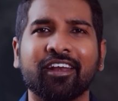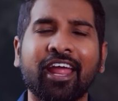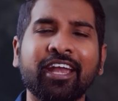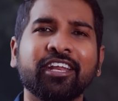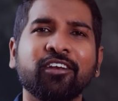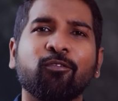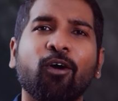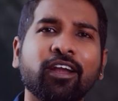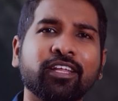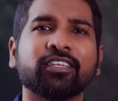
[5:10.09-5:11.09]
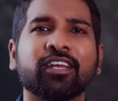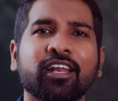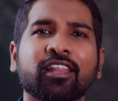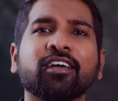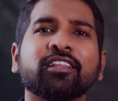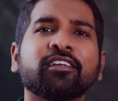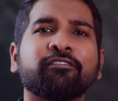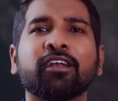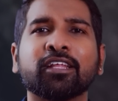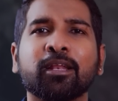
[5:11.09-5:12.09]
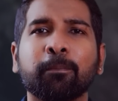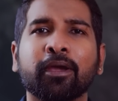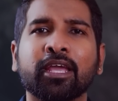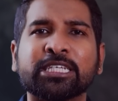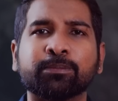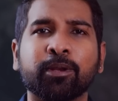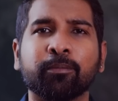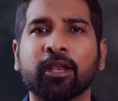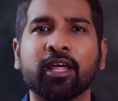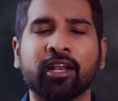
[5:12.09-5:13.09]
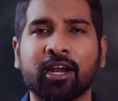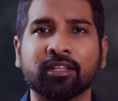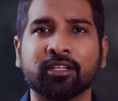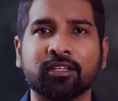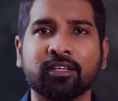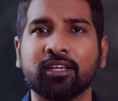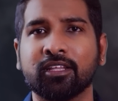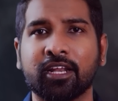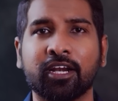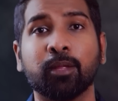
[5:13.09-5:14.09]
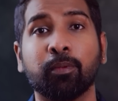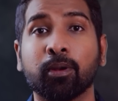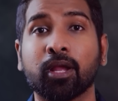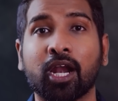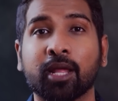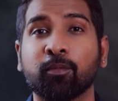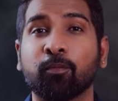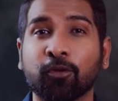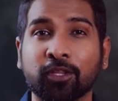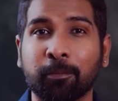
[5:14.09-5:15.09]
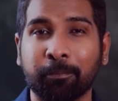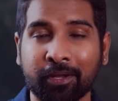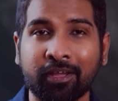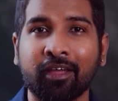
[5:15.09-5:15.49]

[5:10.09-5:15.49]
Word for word: நைன்டீன் ஃபார்ட்டி த்ரீல தான் இந்த ஃபிலதெல்பியா எக்ஸ்பெரிமெண்ட்லாம் நடந்தது இந்த ரெண்டு பேரும் காணாமல் போனது அப்போ